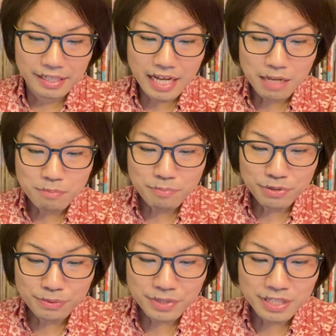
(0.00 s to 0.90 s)

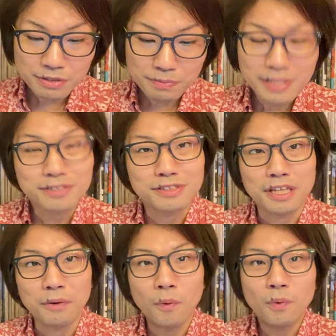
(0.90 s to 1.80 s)
ライブビューイングフェスっ
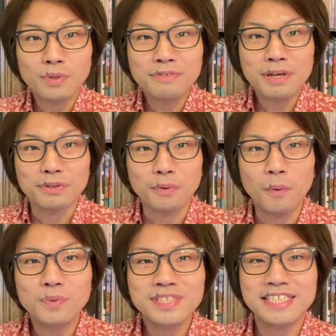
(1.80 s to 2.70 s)
てお、いわゆ
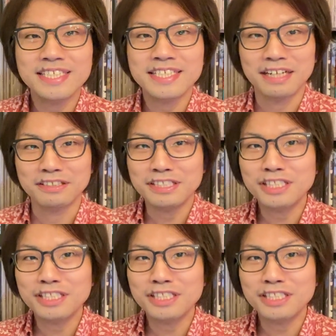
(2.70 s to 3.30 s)
るおうち時間、